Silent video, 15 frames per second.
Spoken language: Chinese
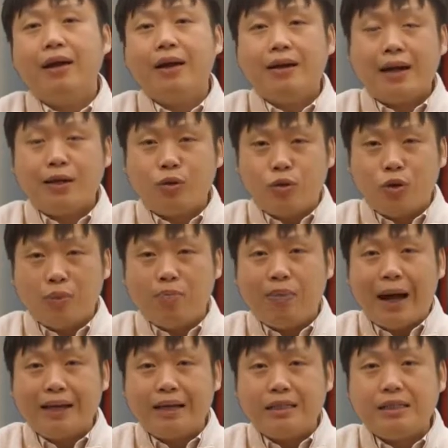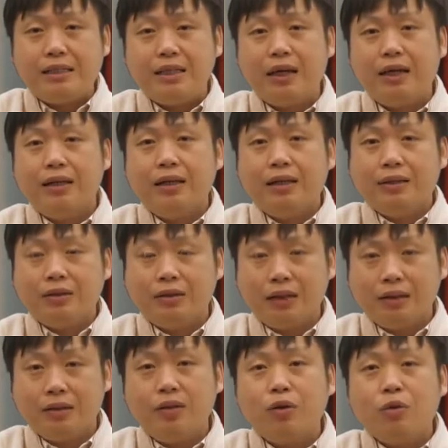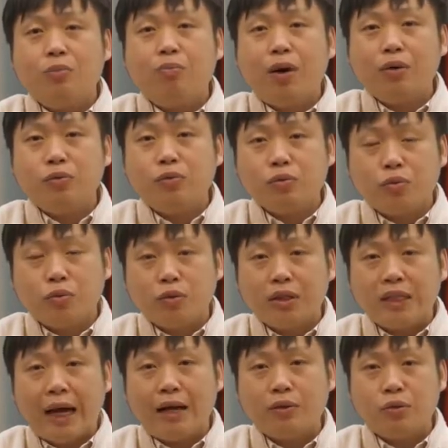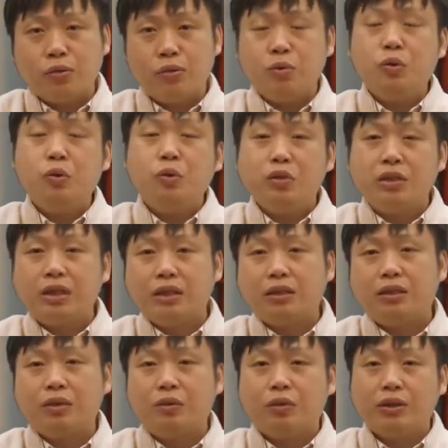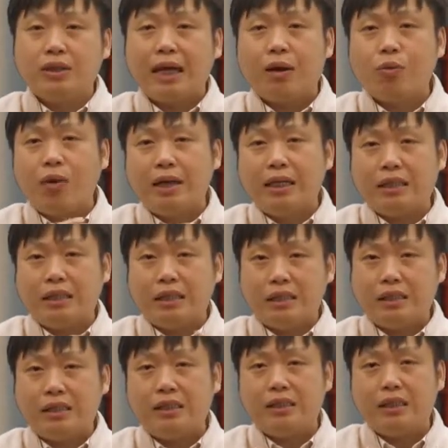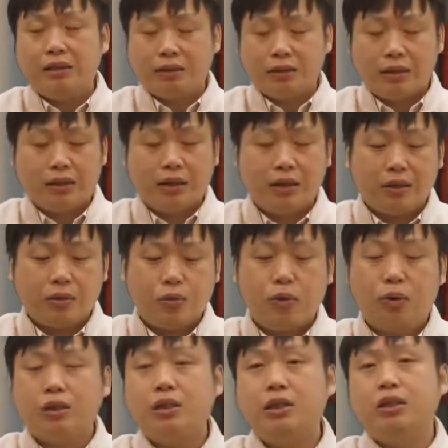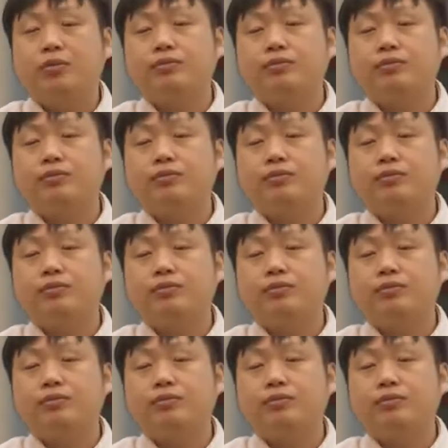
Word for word: 来选拔那些能够帮助国家去运行这个国家管理机器的这样一个群体。